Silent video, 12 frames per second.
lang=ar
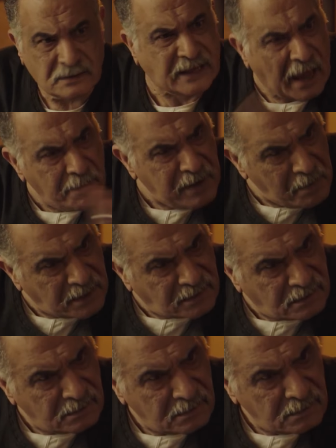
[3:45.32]
جامد يا بنت
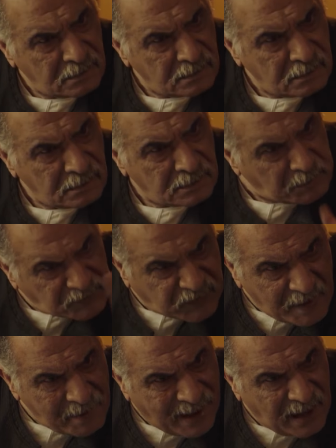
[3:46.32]
انت مش
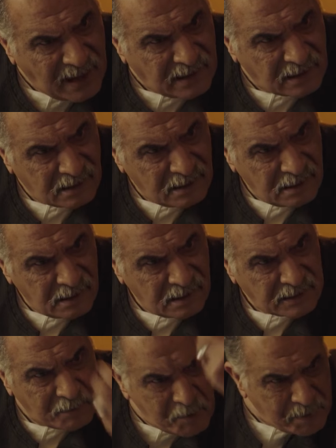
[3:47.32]
فاهم حاجه
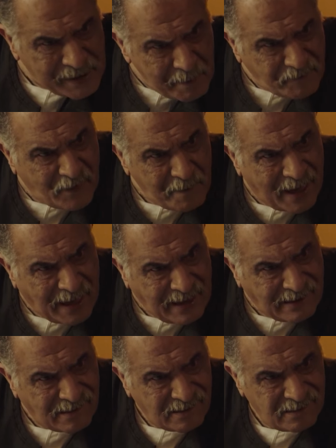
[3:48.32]
يمين بالله ما فاهم
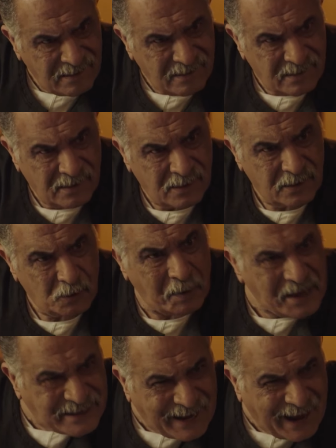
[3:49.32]
حاجه
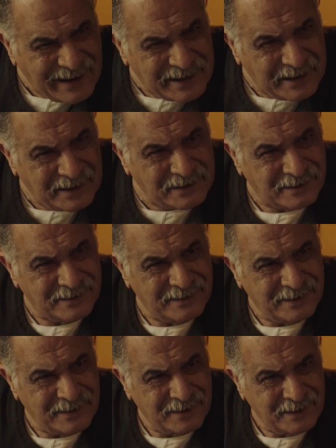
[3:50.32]
انت حالي هنا
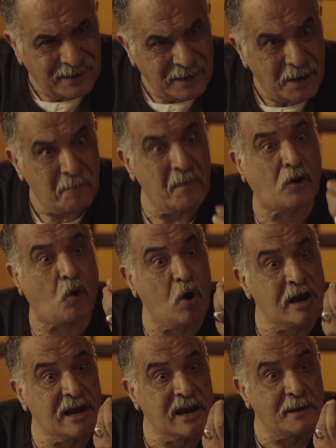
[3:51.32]
ما
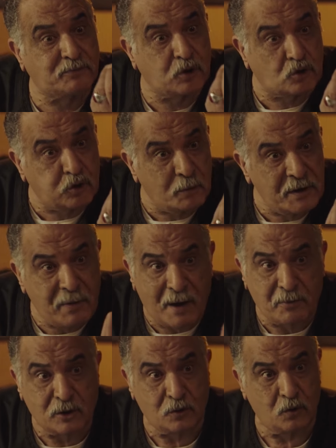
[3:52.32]
كل اللي بتطلبيه
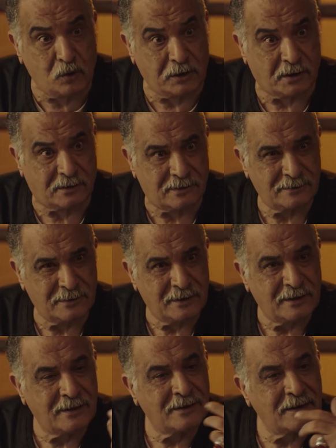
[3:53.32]
بعملهولك
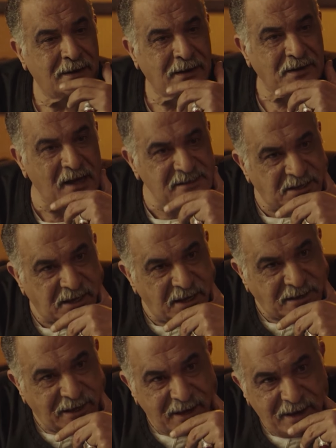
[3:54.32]
ناقصك
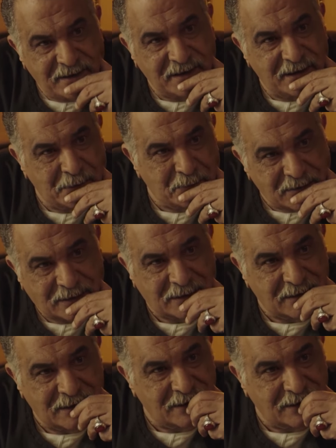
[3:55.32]
ايه تاني يا بنت